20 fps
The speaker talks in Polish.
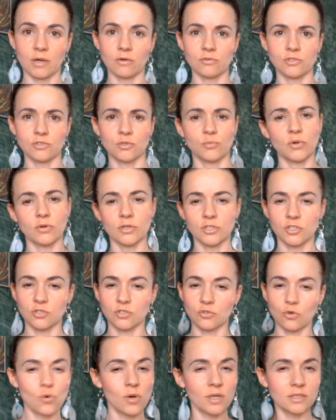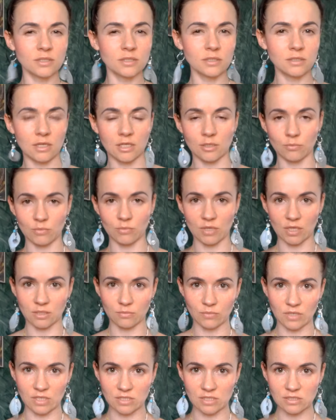jako że biorę cię dokładnie takim,
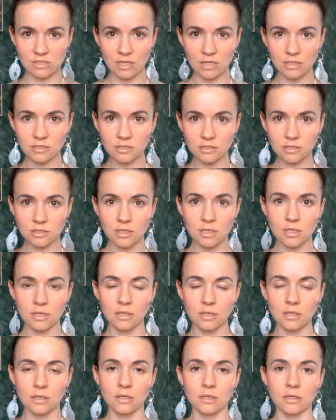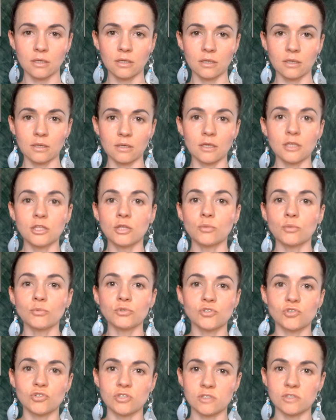jakim jesteś i nie
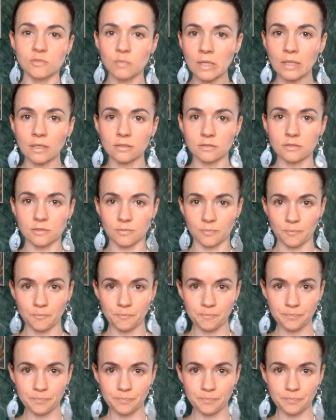musisz się zmieniać.